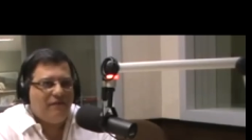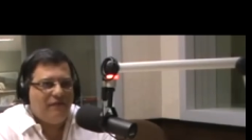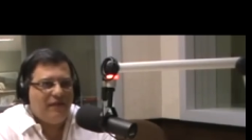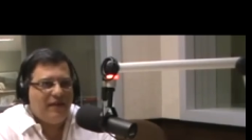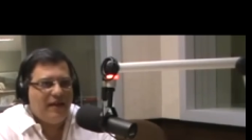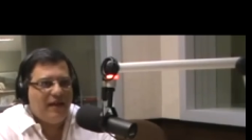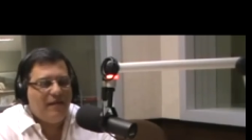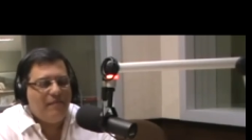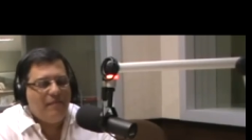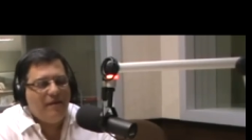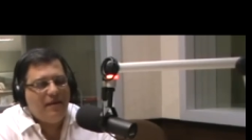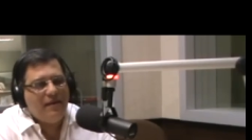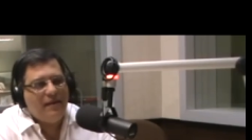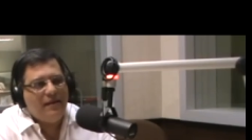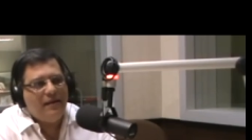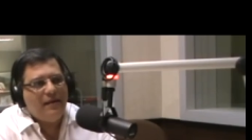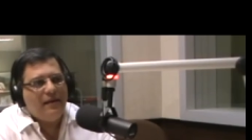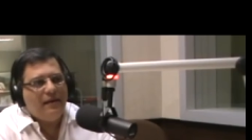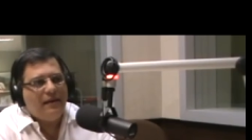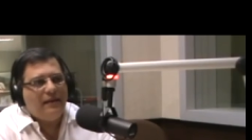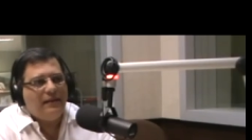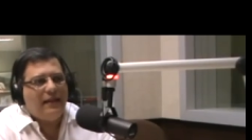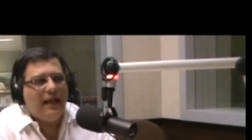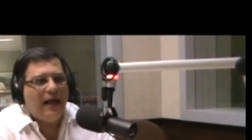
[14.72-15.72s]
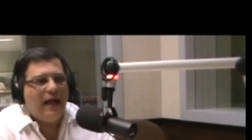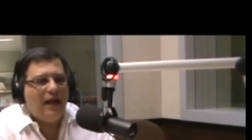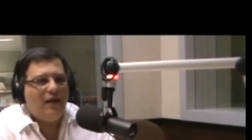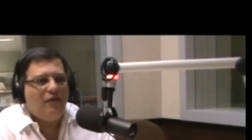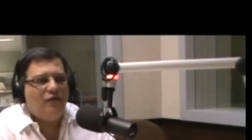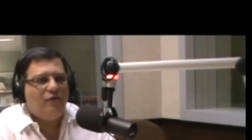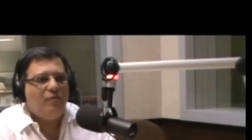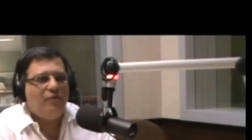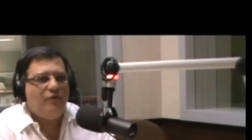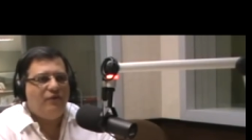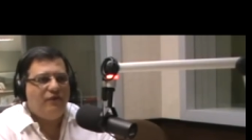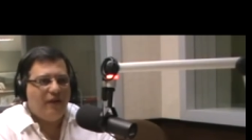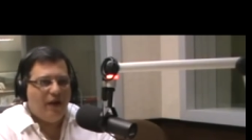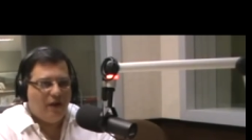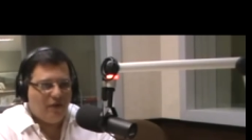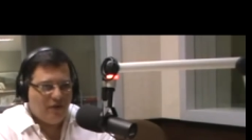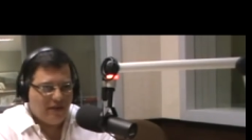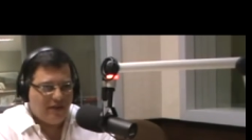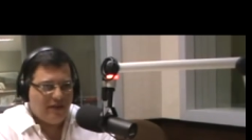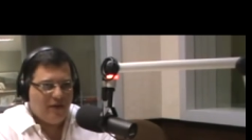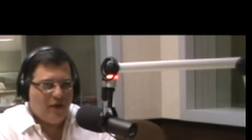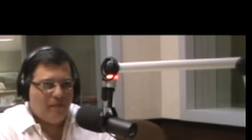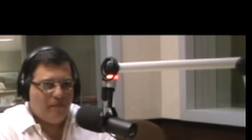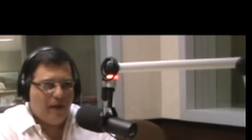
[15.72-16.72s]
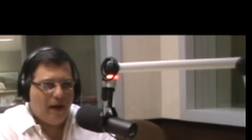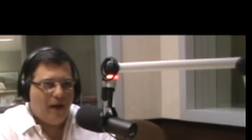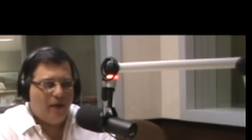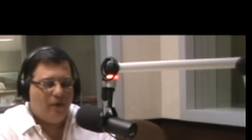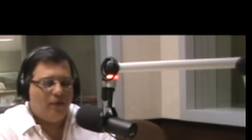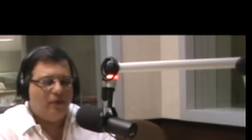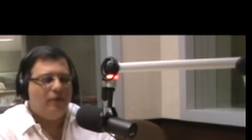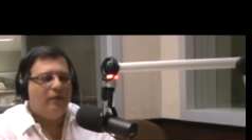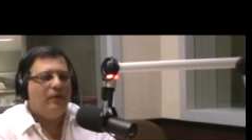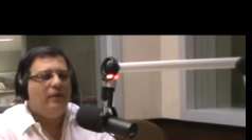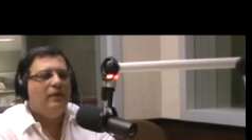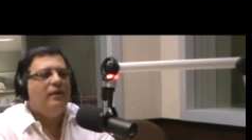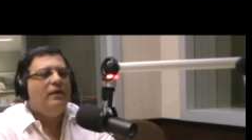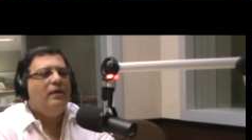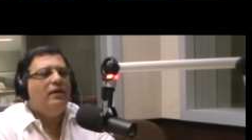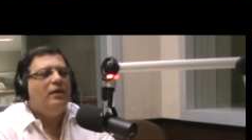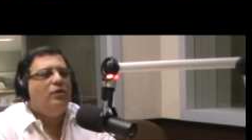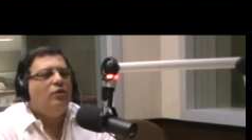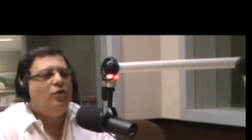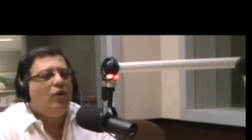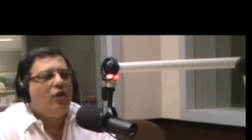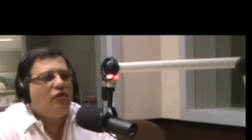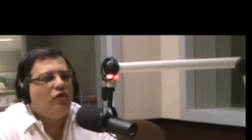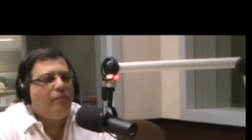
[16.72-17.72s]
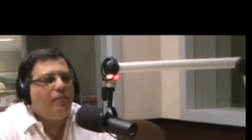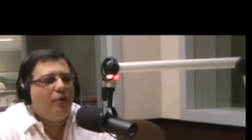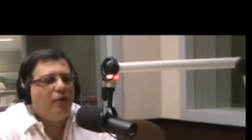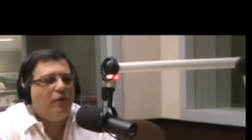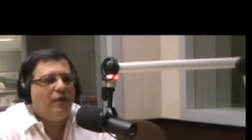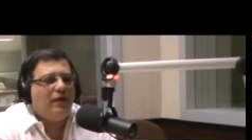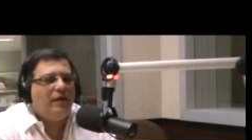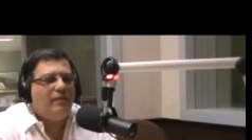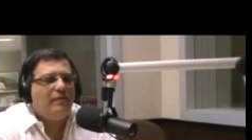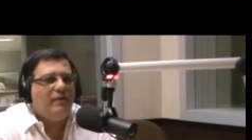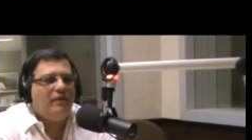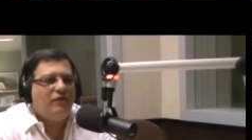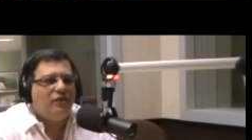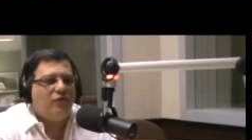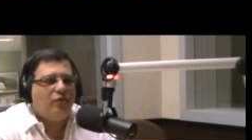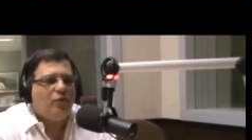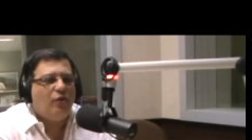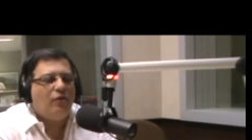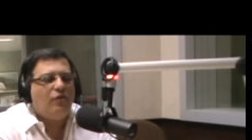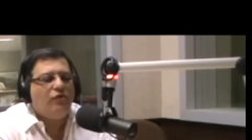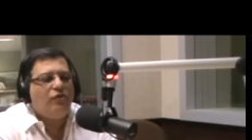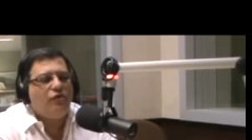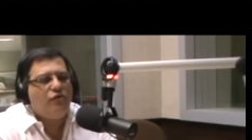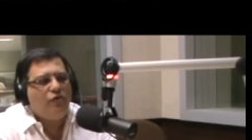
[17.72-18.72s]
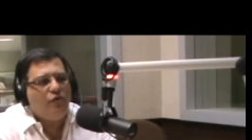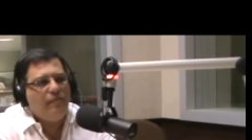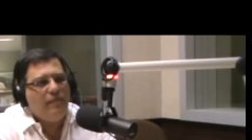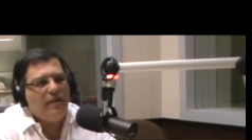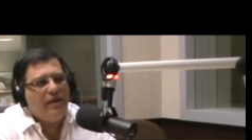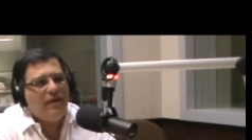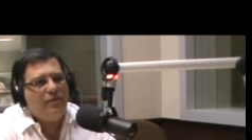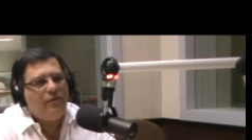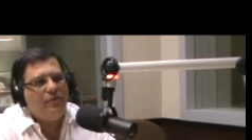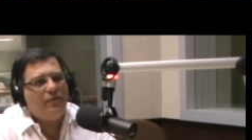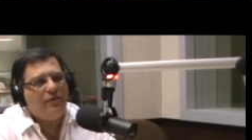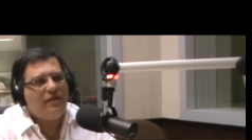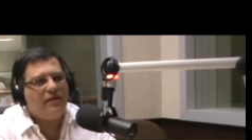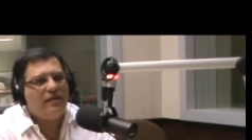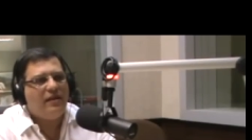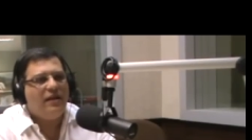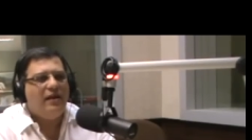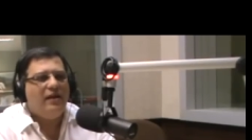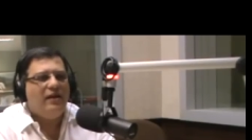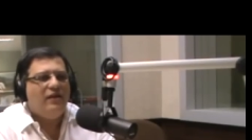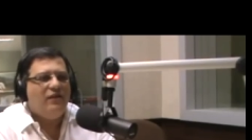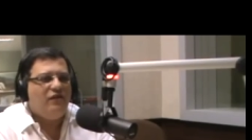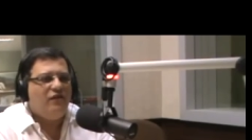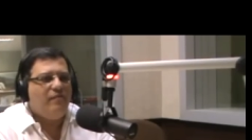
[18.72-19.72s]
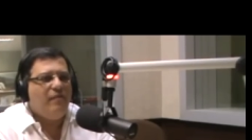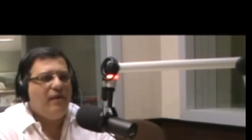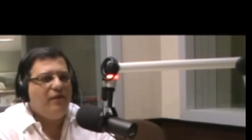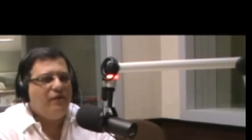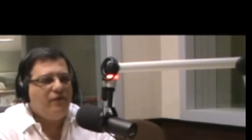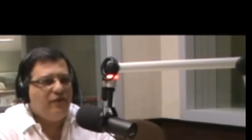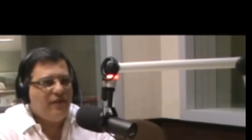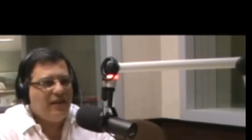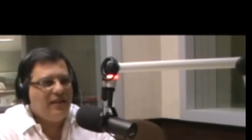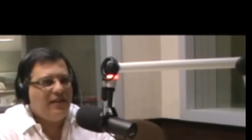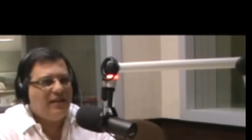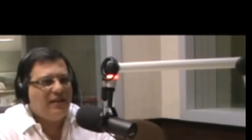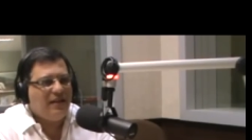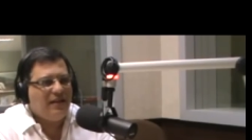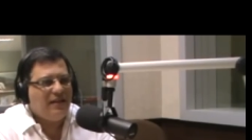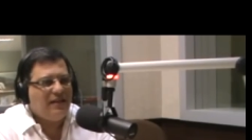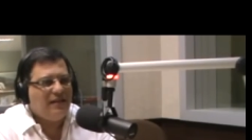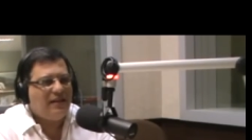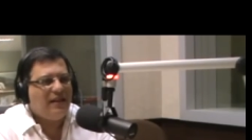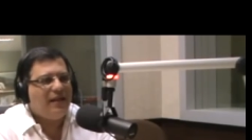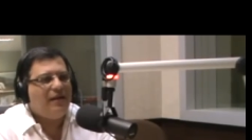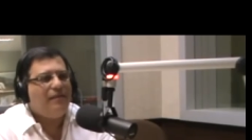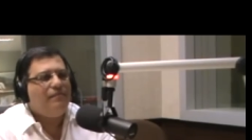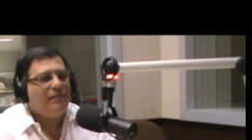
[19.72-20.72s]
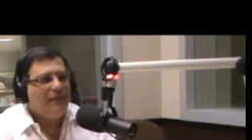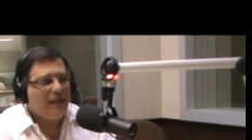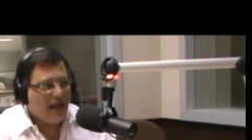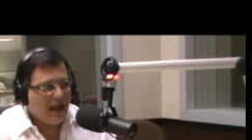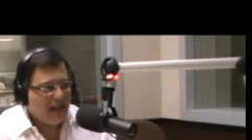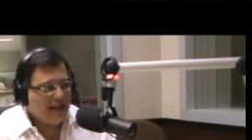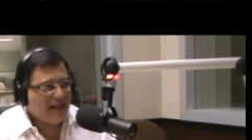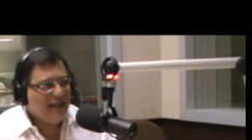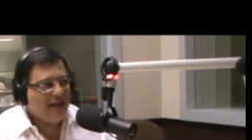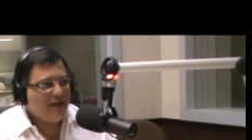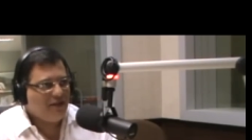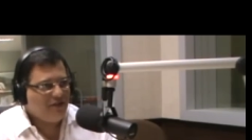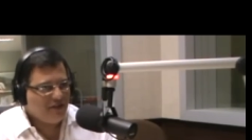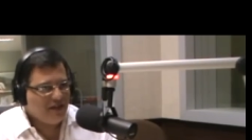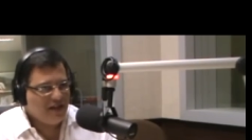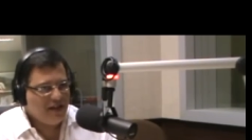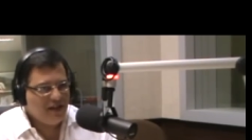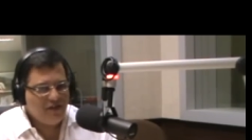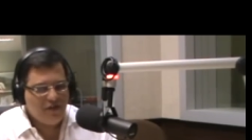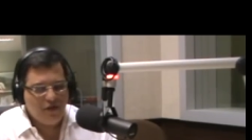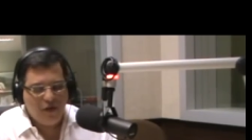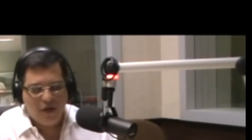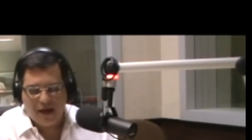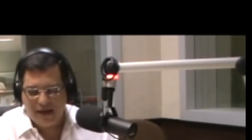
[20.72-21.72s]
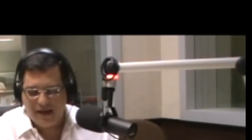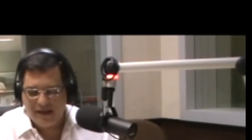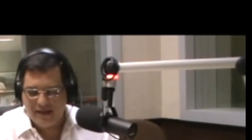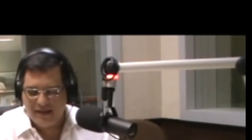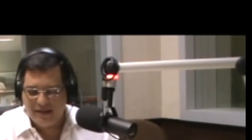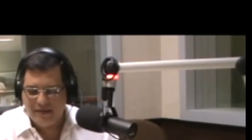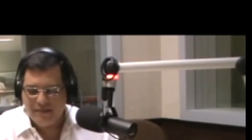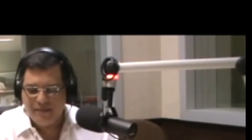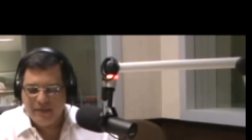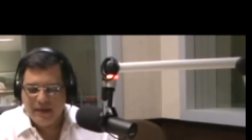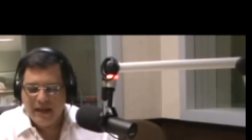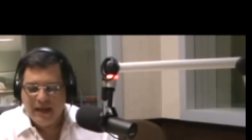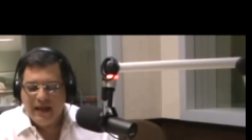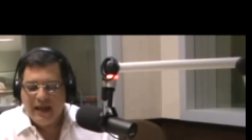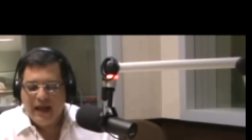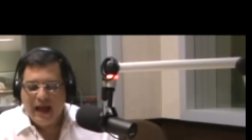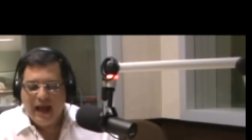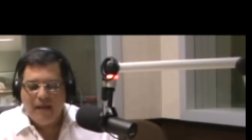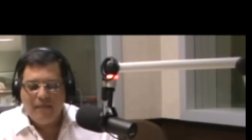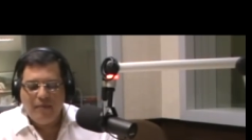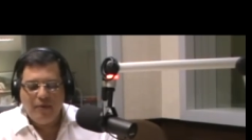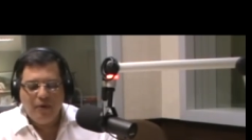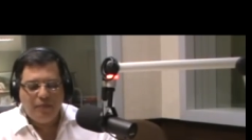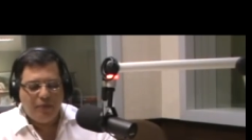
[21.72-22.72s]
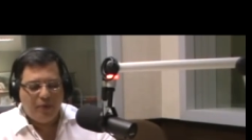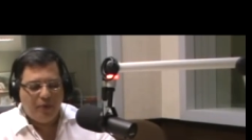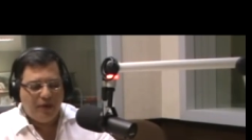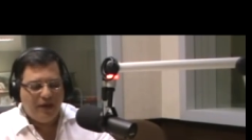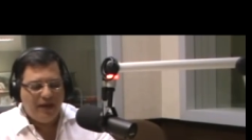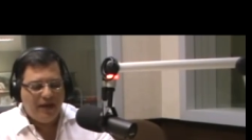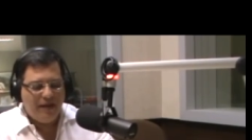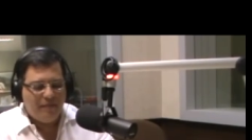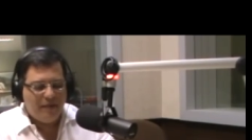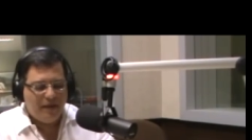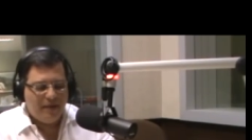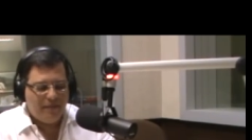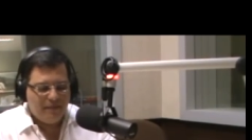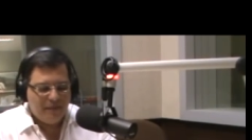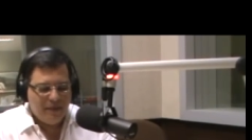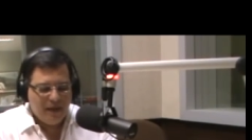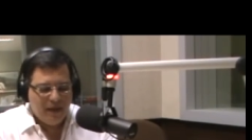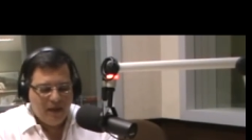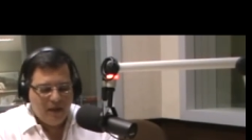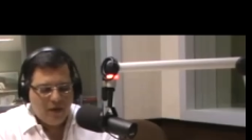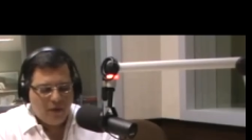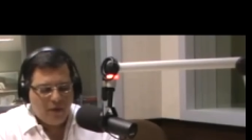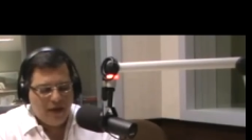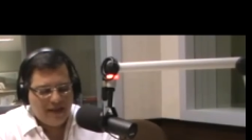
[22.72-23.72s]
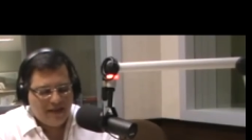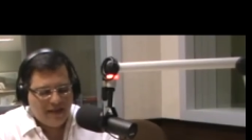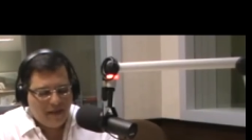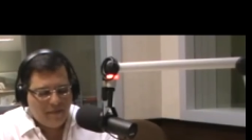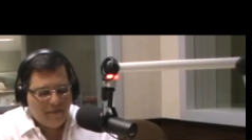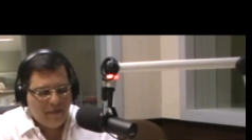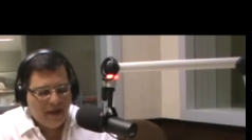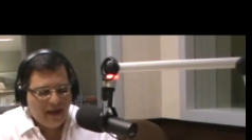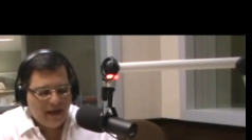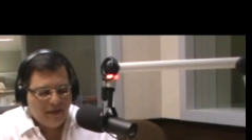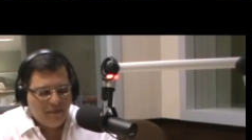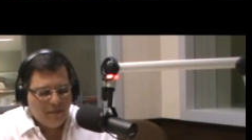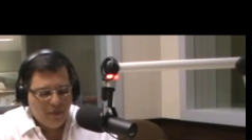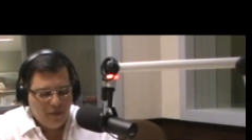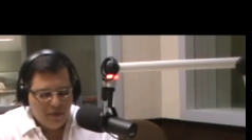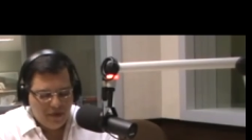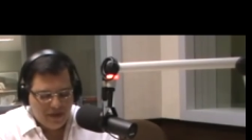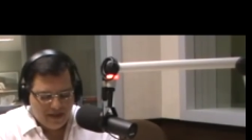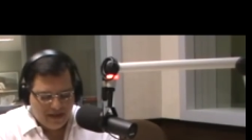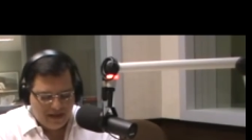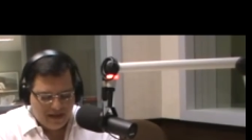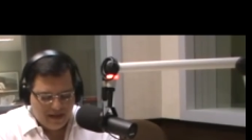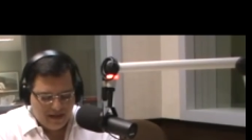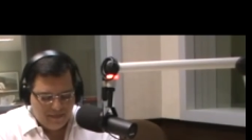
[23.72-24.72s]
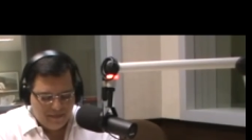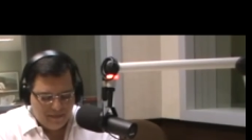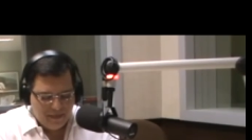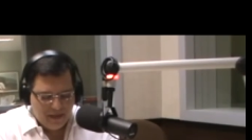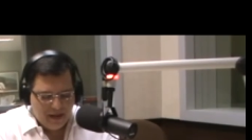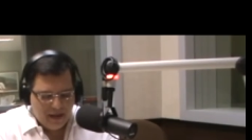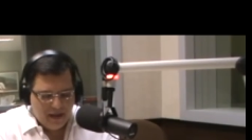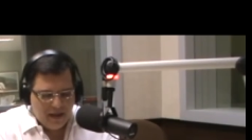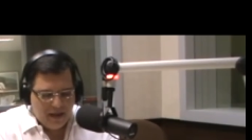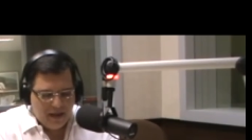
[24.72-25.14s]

FM da Rádio Mundial de São Paulo. Nosso programa de todos os domingos, de meio-dia e 30 até as 13 horas. Abri o programa com essa bela música